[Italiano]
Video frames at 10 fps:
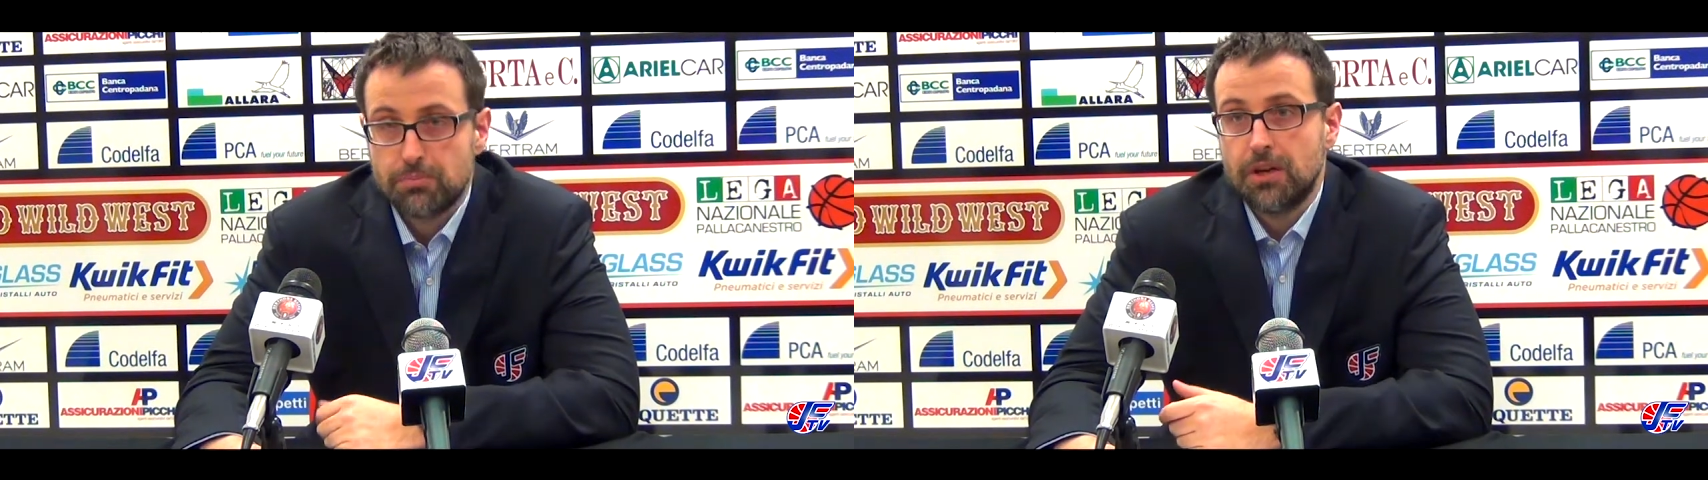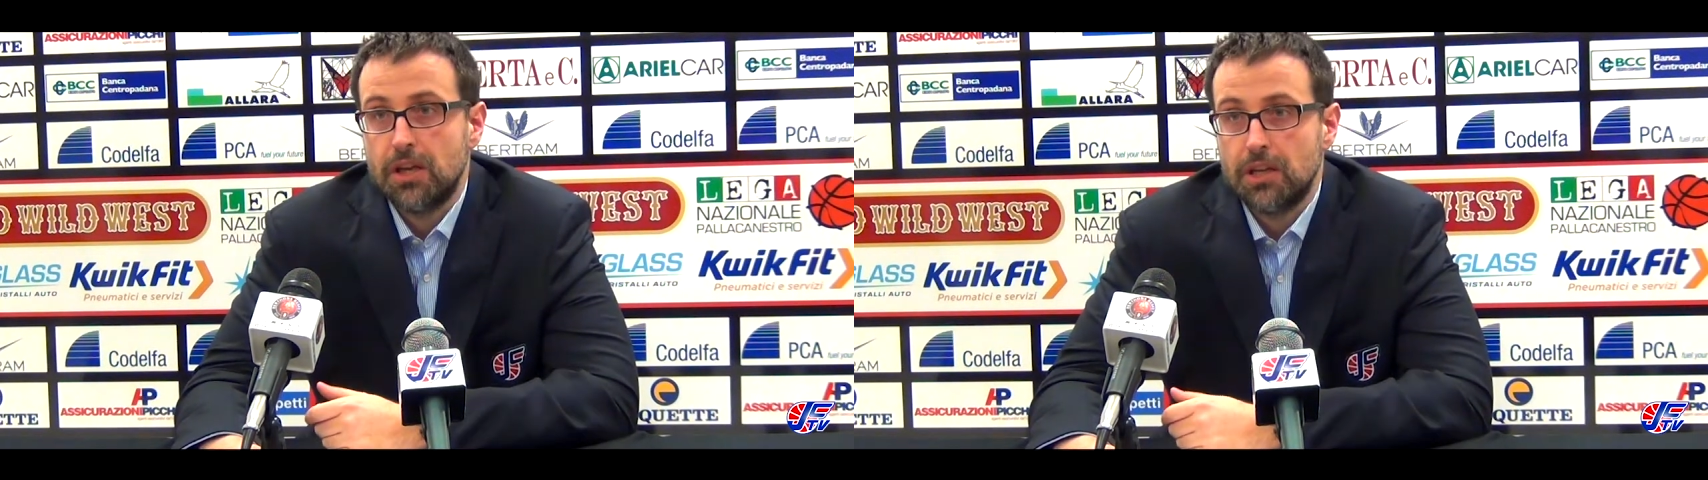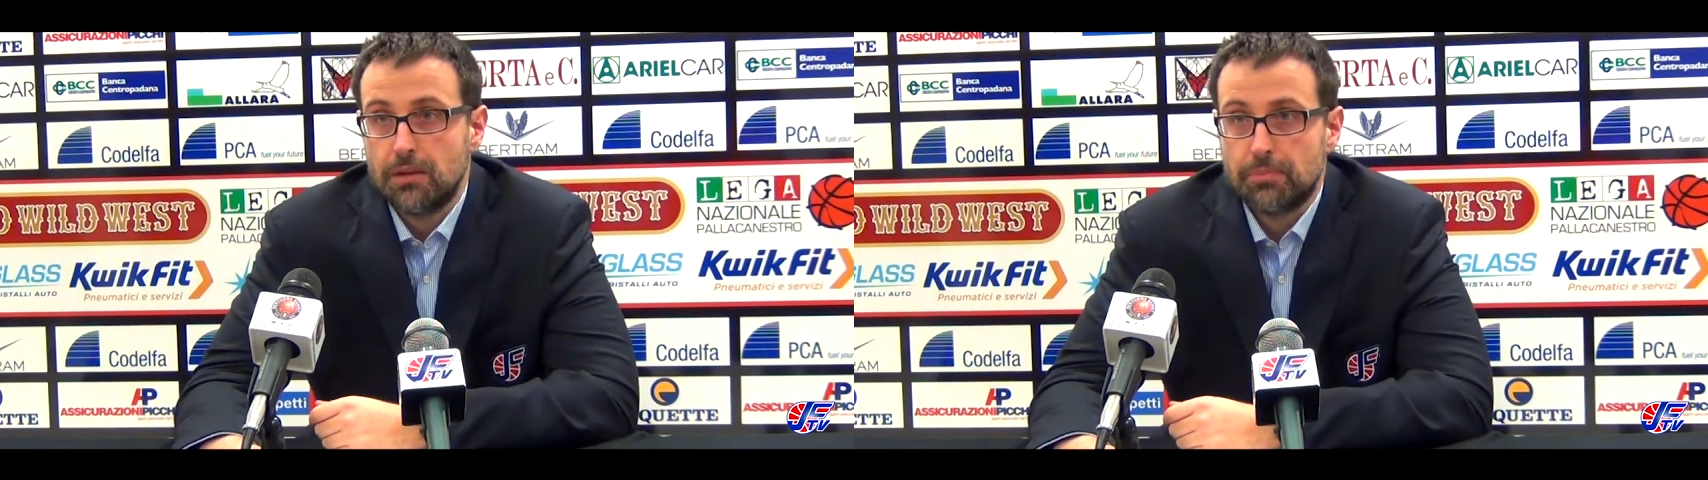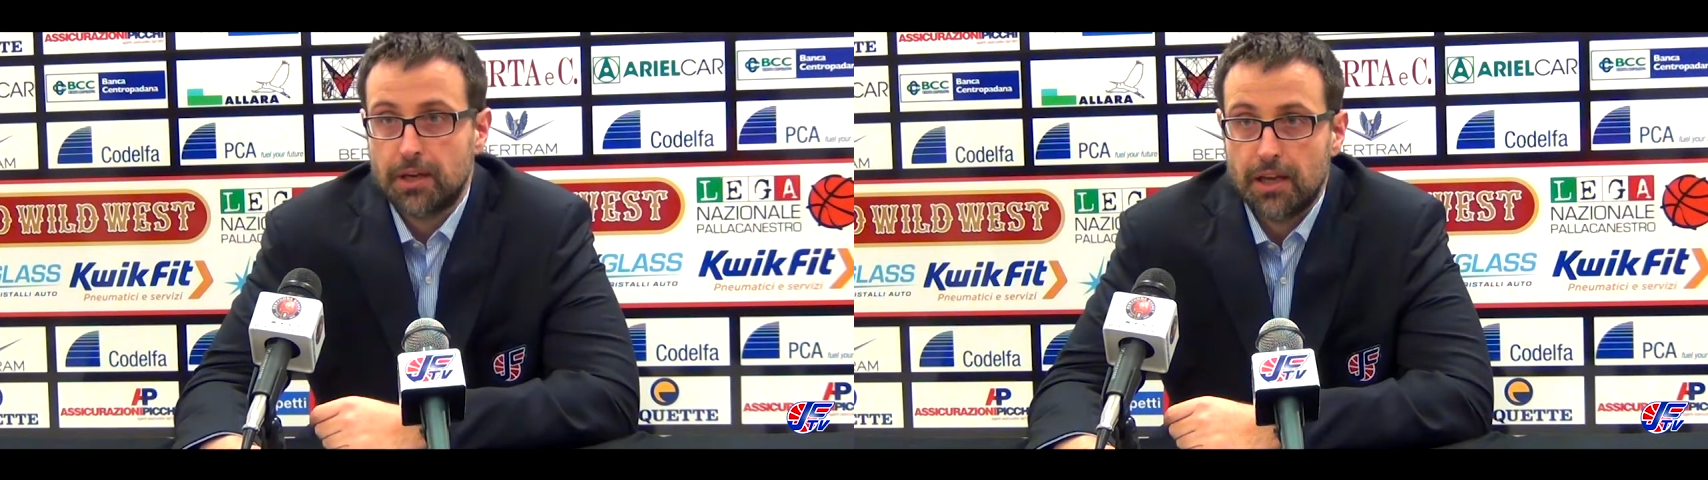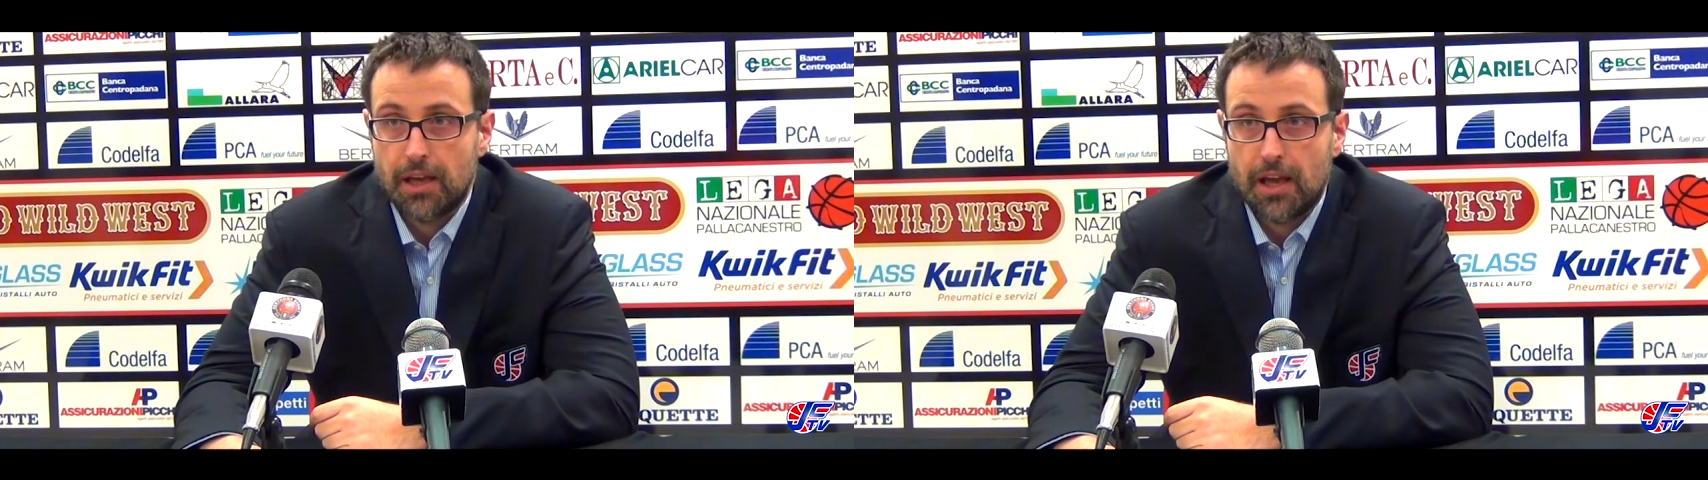per niente
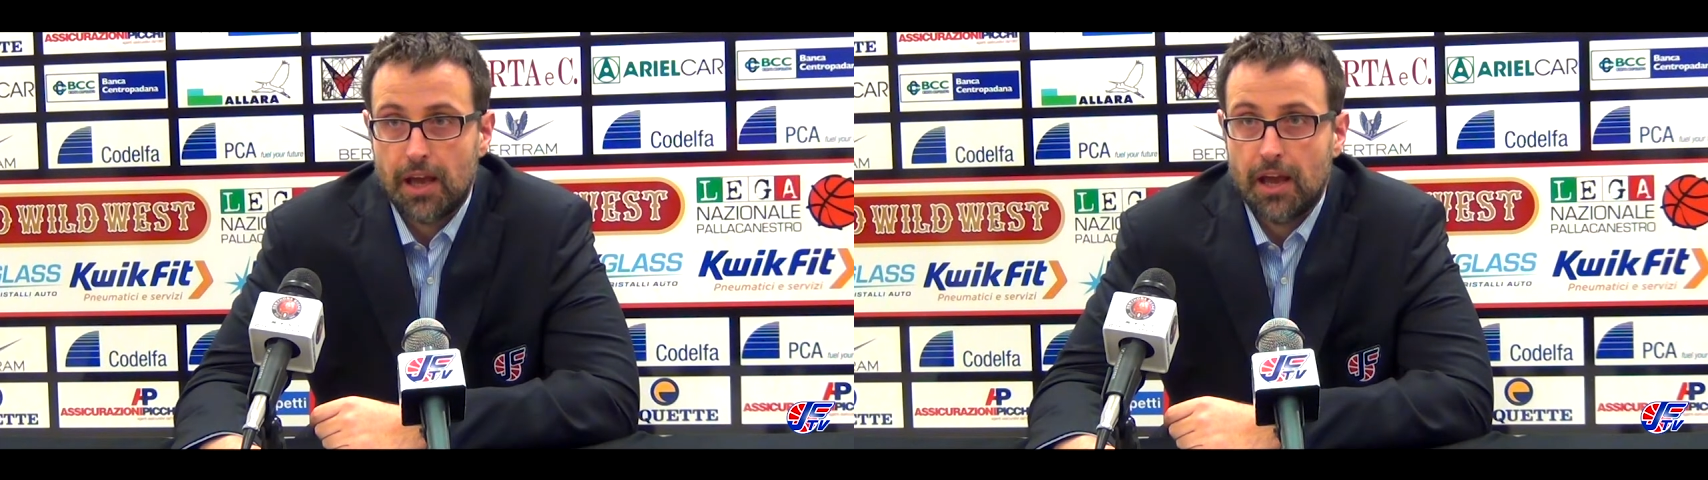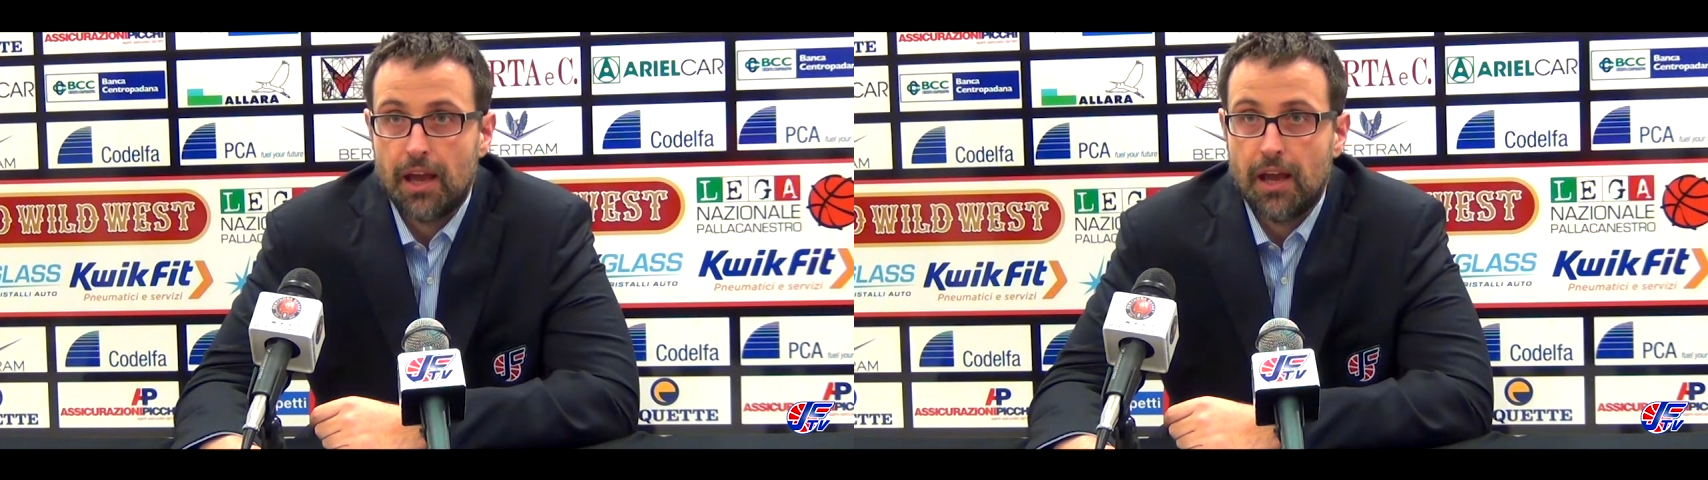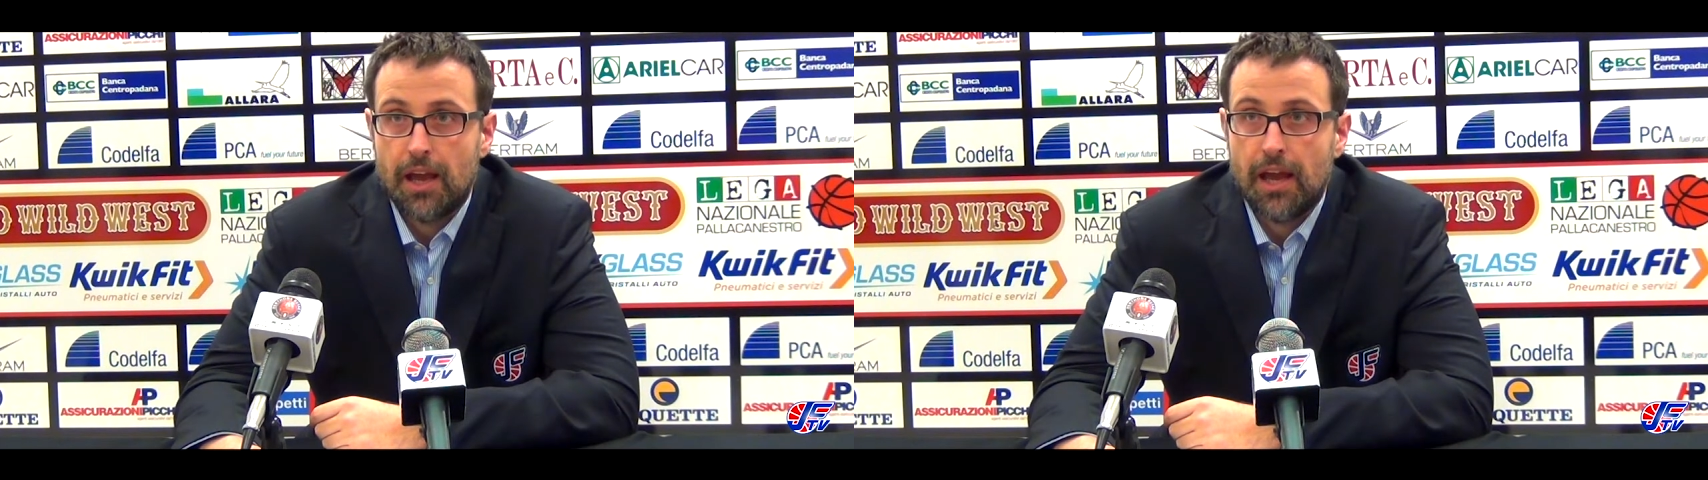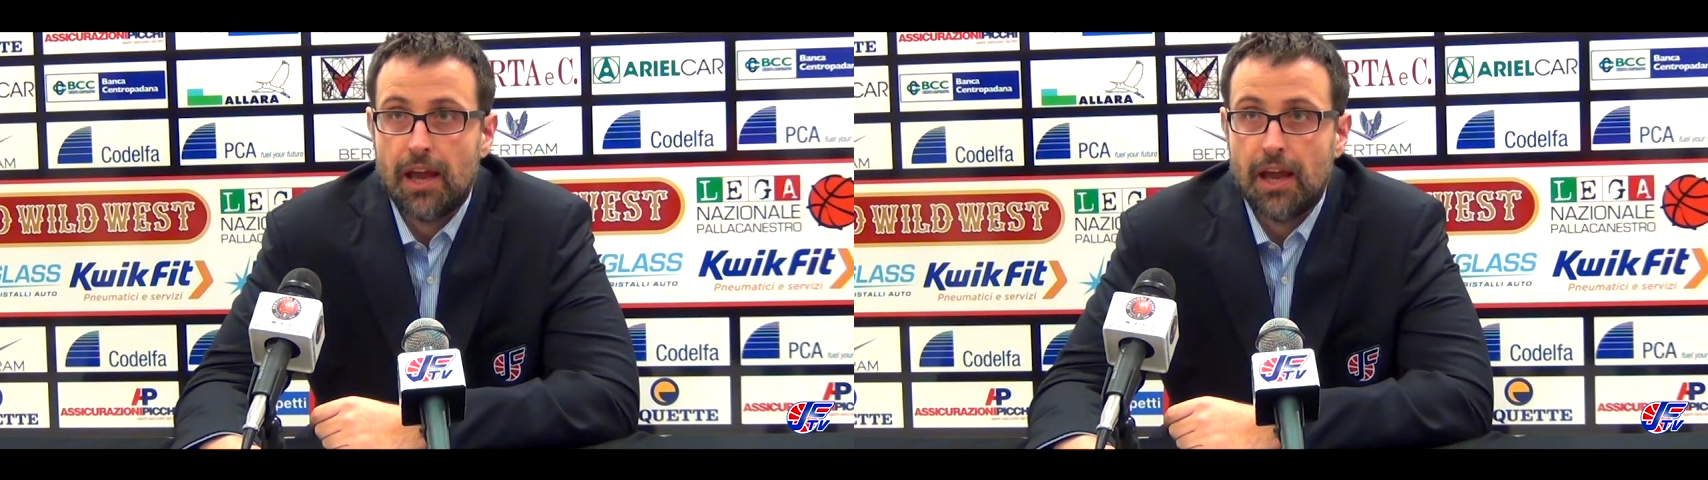perché è, è,